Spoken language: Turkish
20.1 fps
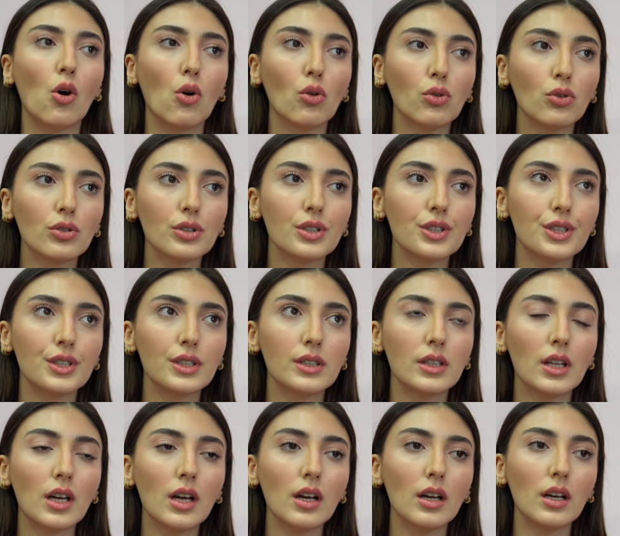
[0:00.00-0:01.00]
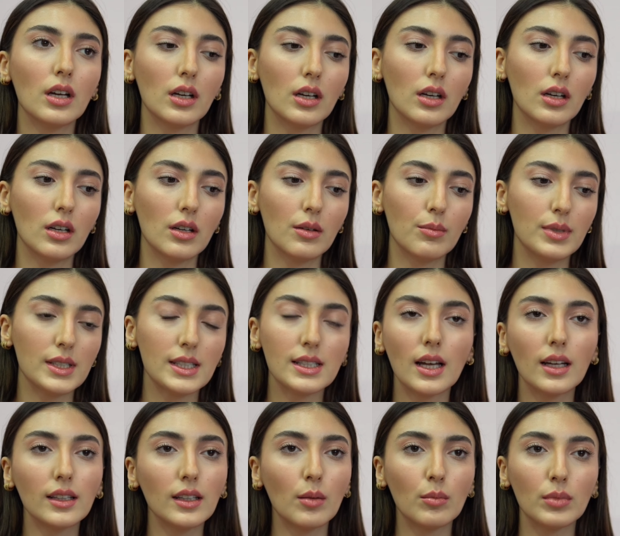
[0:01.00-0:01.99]
Onun dışında e, biz
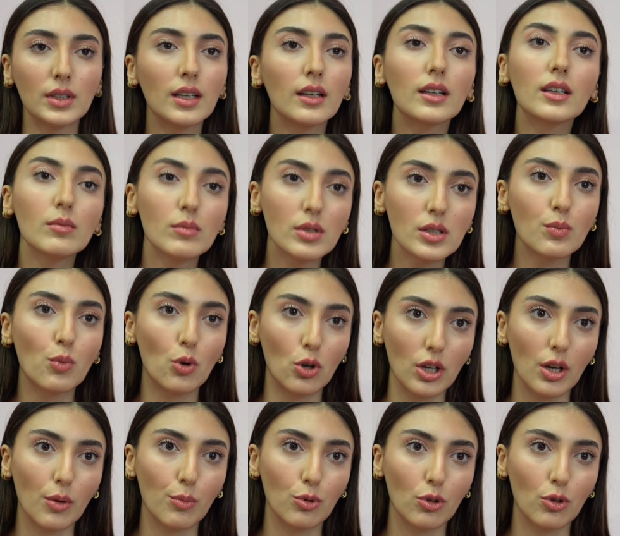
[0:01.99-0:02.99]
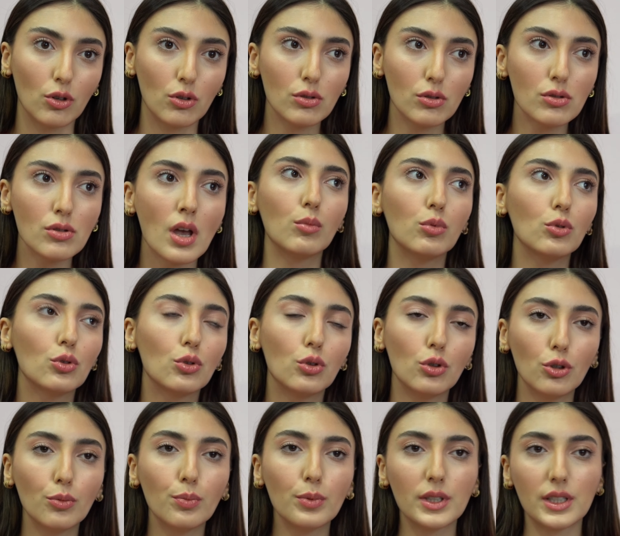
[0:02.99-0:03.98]
zaten bir takım sporu yapıyoruz. Bu
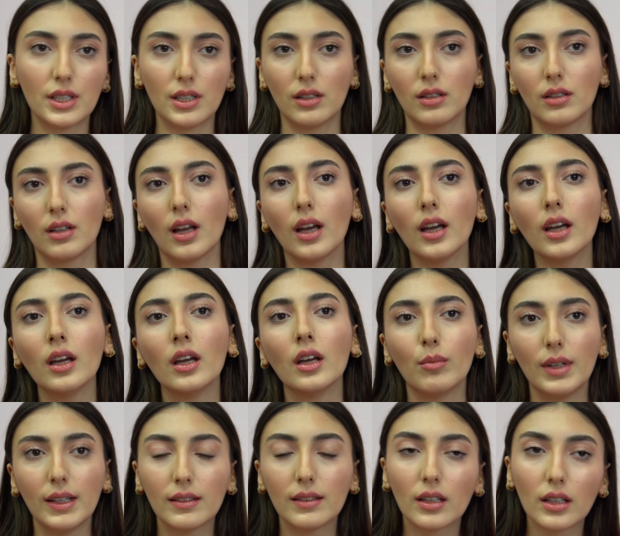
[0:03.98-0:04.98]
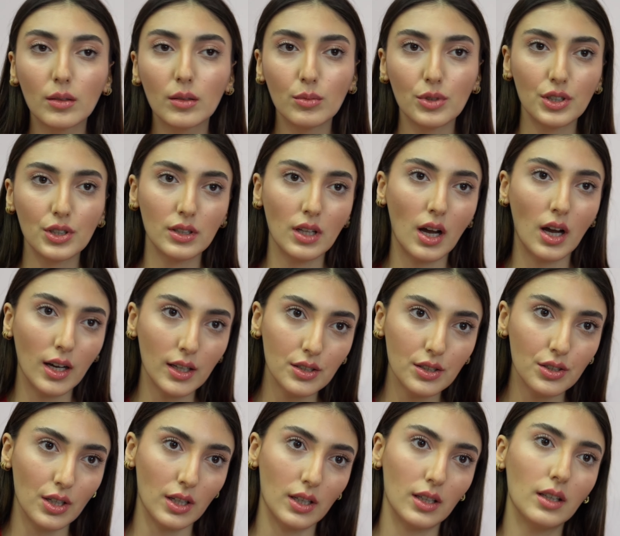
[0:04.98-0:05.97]
kulüp içinde, milli takım içinde aynı
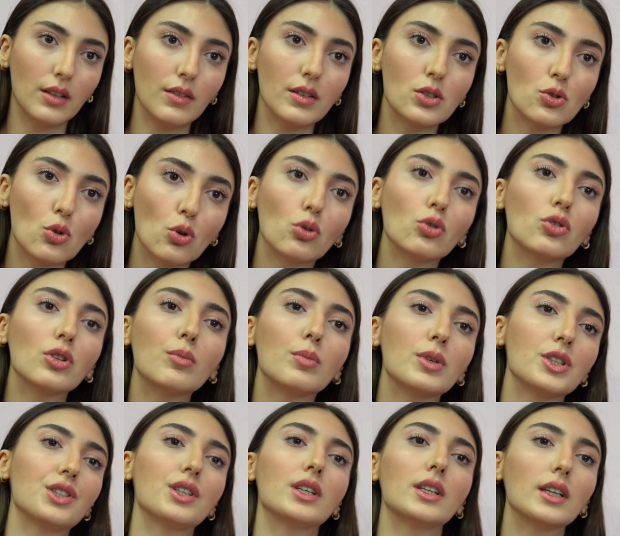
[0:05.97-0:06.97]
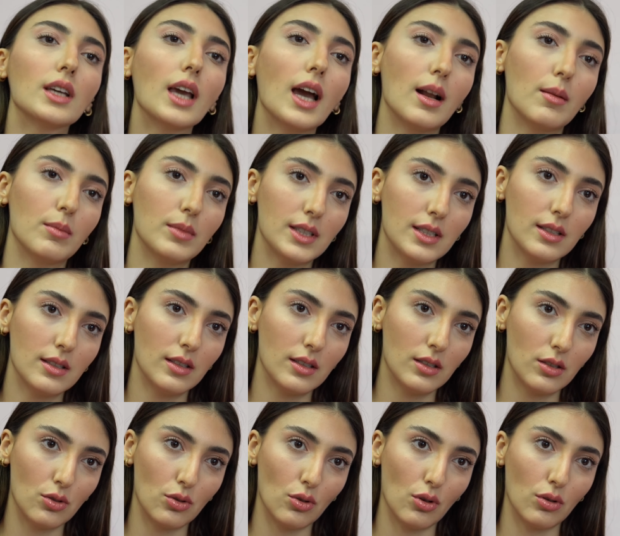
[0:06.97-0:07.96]
şekilde ve sonunda başarı gelmesini
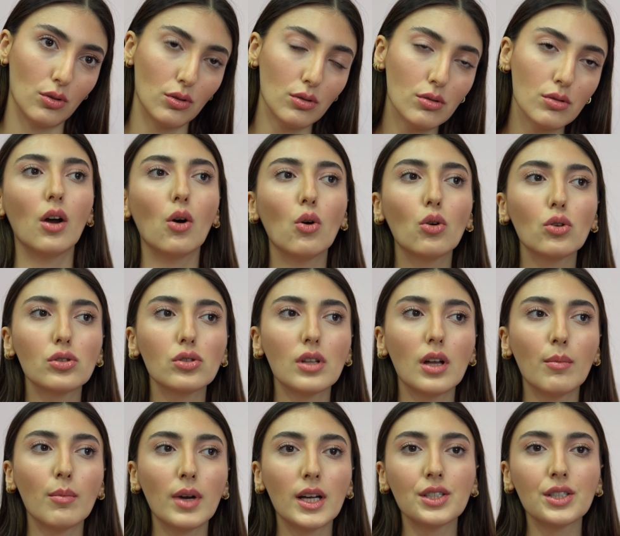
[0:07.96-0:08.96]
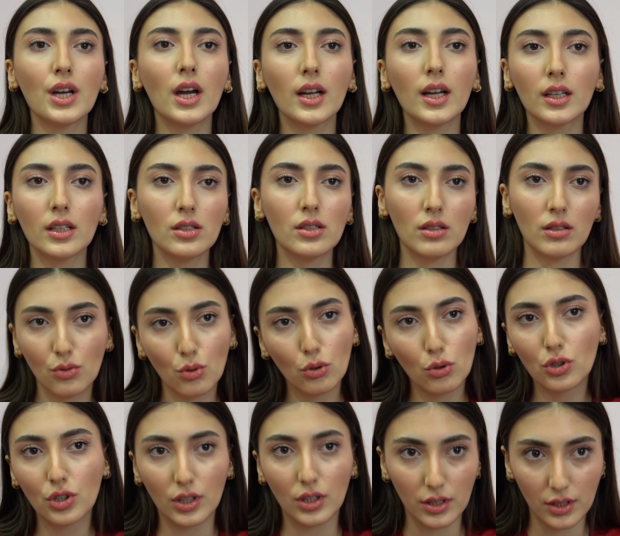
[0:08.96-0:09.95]
istiyoruz. O yüzden bence herkes
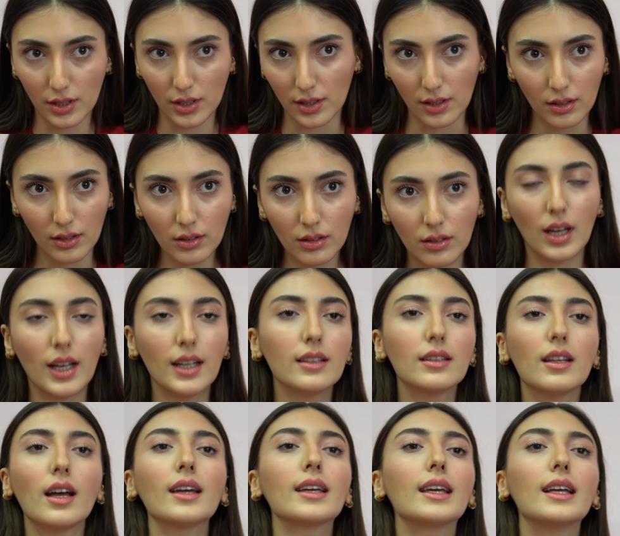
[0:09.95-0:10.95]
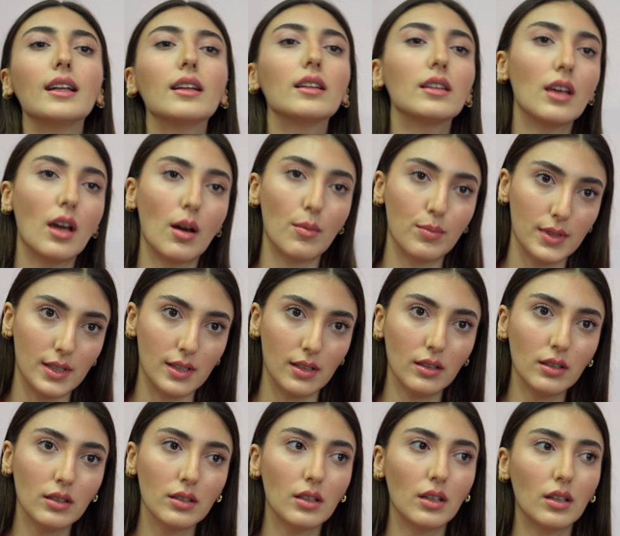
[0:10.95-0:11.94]
çok çalışsın. Elinden geleni
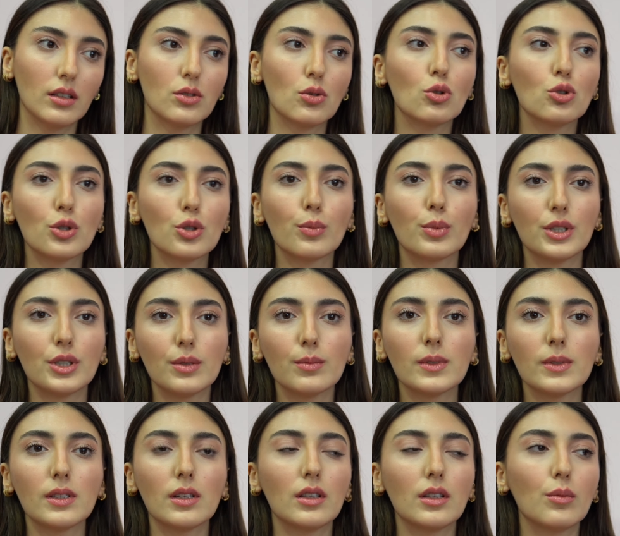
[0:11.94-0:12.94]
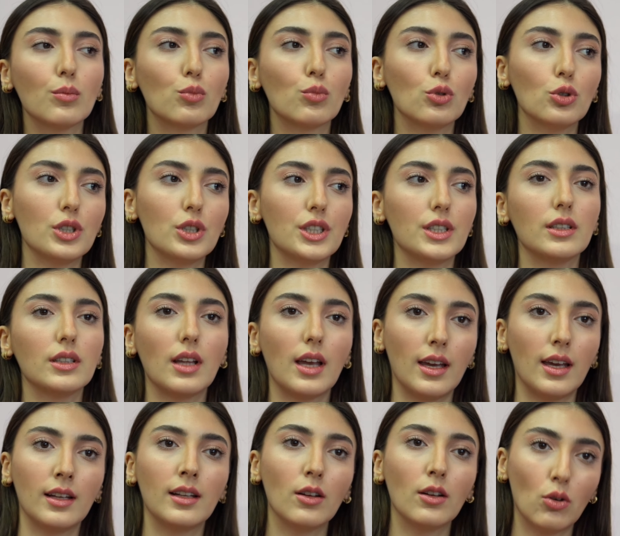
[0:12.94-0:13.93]
yapsın. E, sonuçta başımızda da bu işin
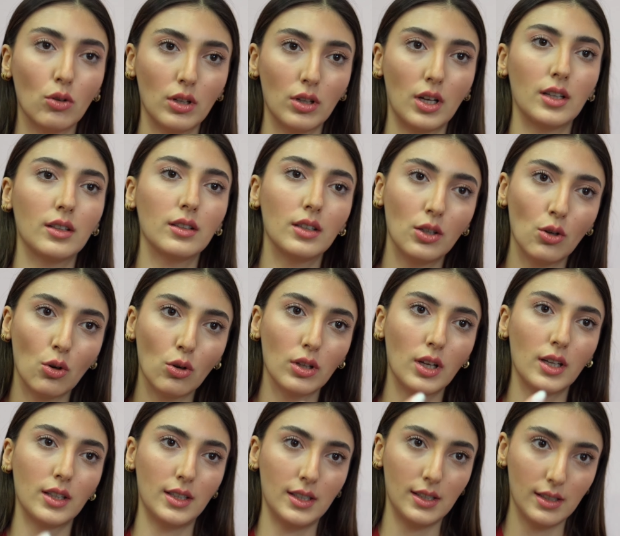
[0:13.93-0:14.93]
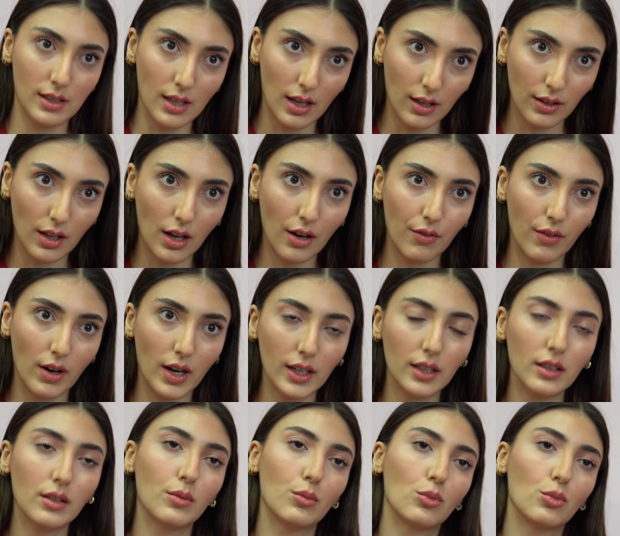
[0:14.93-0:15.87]
ehli olan, iyi olan insanlar var.